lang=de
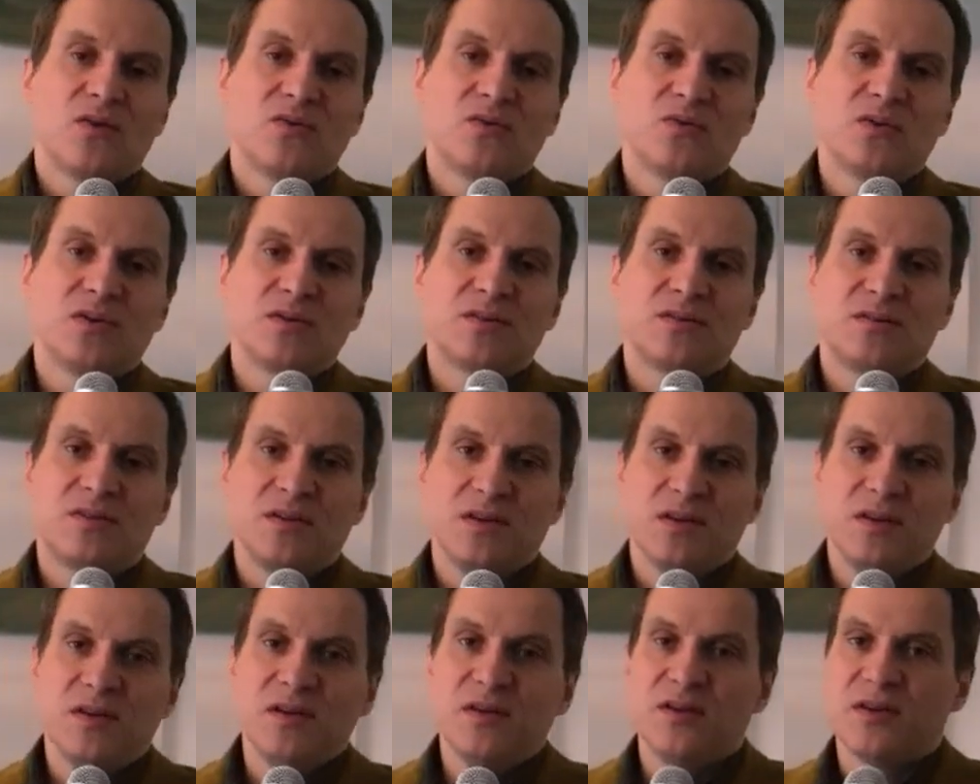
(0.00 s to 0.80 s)
durch
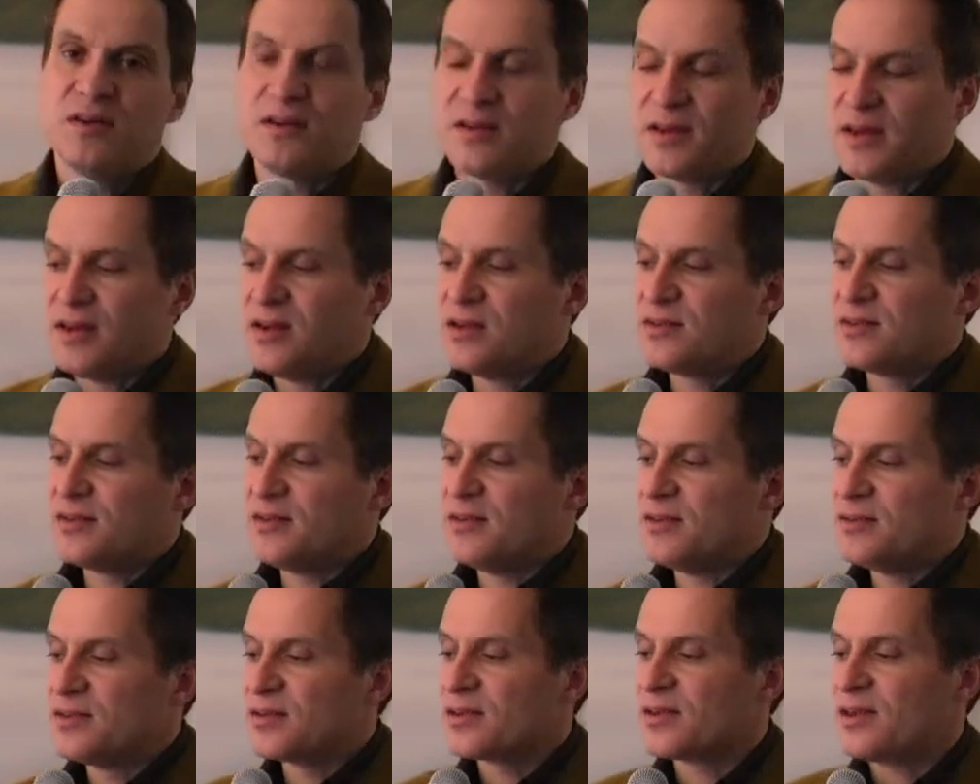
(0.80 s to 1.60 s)
die Geld
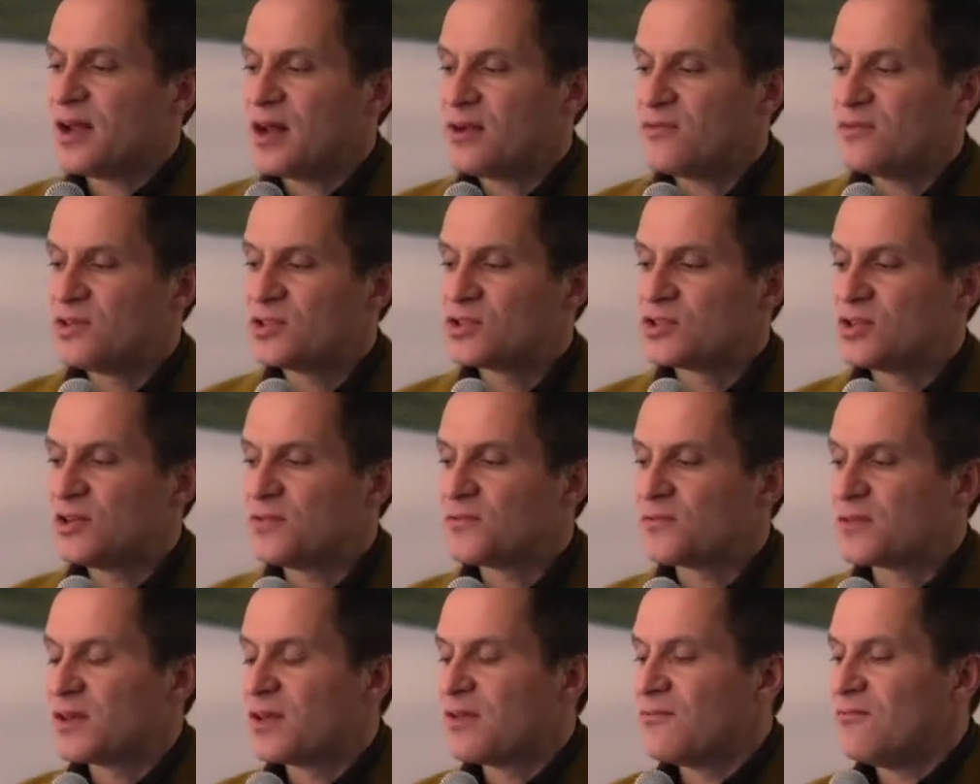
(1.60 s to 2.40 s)
in die
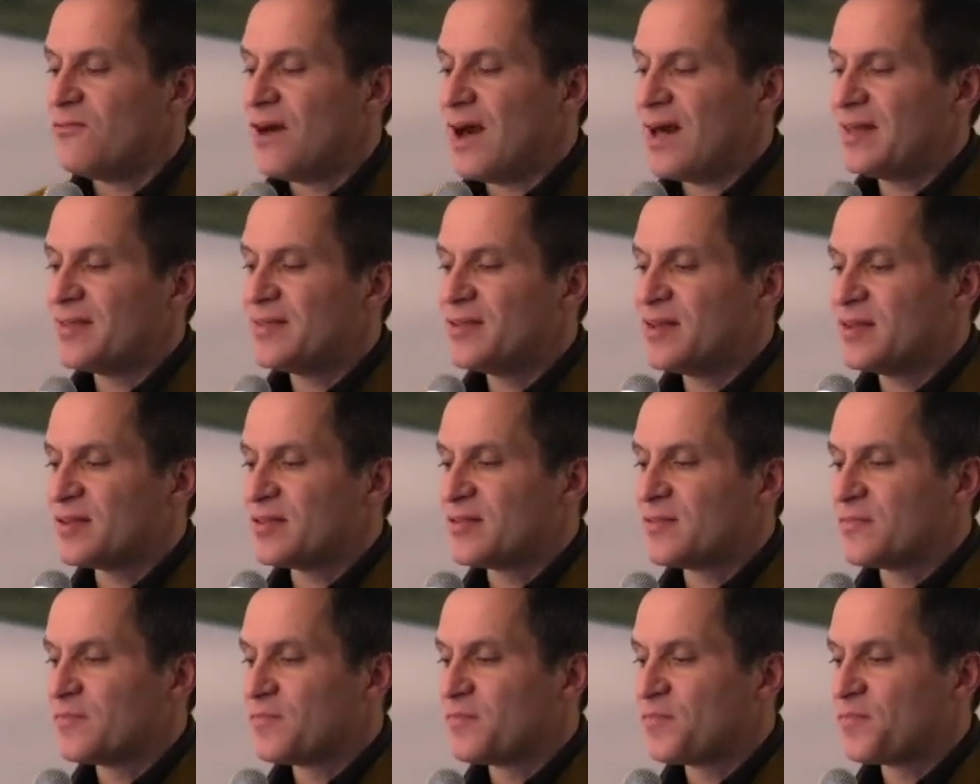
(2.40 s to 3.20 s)
Realwirtschaft
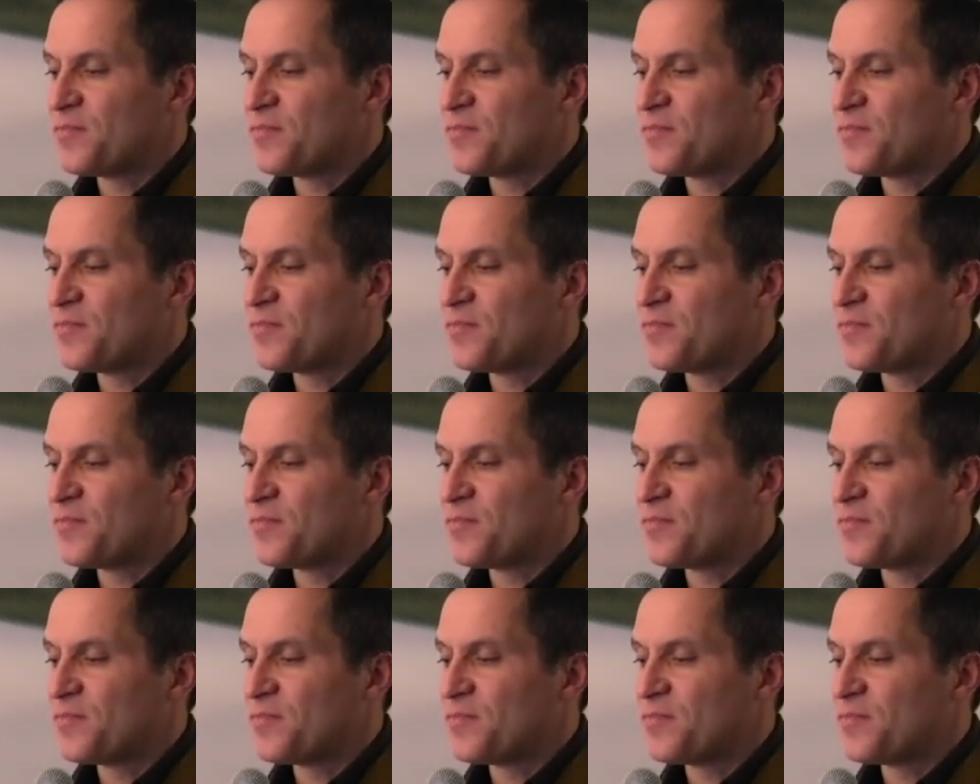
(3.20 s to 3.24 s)
wandert.